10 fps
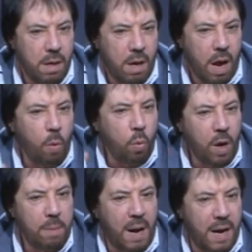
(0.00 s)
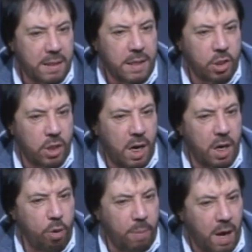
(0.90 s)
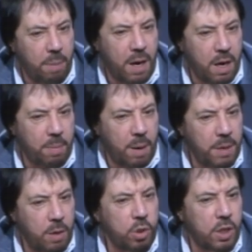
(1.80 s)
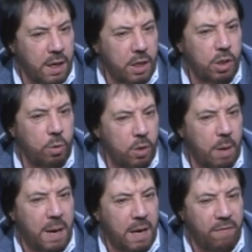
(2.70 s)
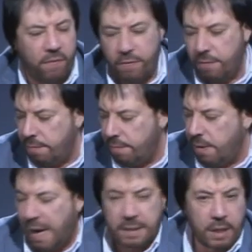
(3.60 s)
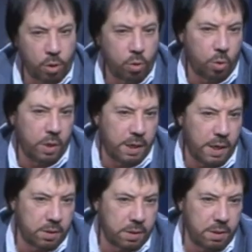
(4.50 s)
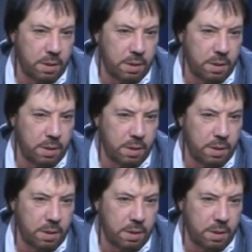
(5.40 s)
أول ما أنتجناه يباع ب 400 وإن شاء الله يسوونه بألف حتى يقنعون الناس